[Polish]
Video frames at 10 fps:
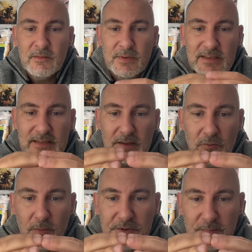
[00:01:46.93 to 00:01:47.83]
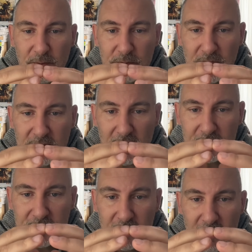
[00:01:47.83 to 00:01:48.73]
Więc ten kłąb się porusza tak,
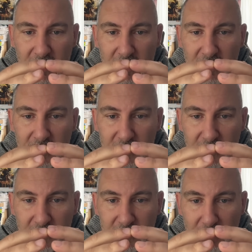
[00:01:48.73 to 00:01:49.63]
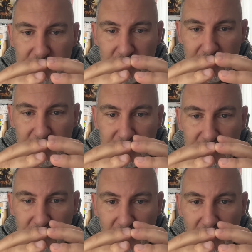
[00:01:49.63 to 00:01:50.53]
że y, ta pszczoła się
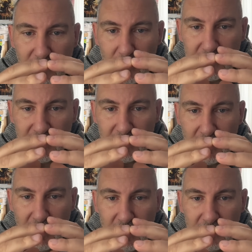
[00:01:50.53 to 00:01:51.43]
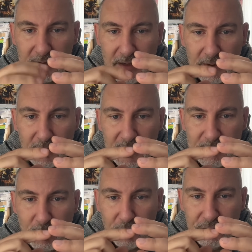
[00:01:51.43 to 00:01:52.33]
przesuwa kawałeczek, ta, która
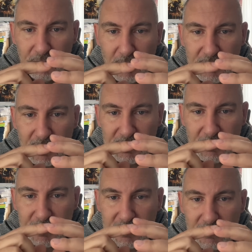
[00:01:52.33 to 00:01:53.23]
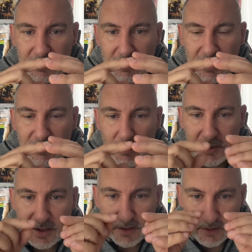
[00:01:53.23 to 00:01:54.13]
jest pod nią na przykład się przesuwa do niej
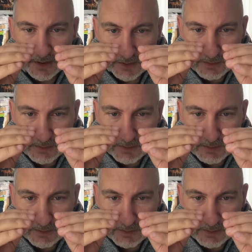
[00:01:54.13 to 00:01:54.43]
kawałeczek i no tak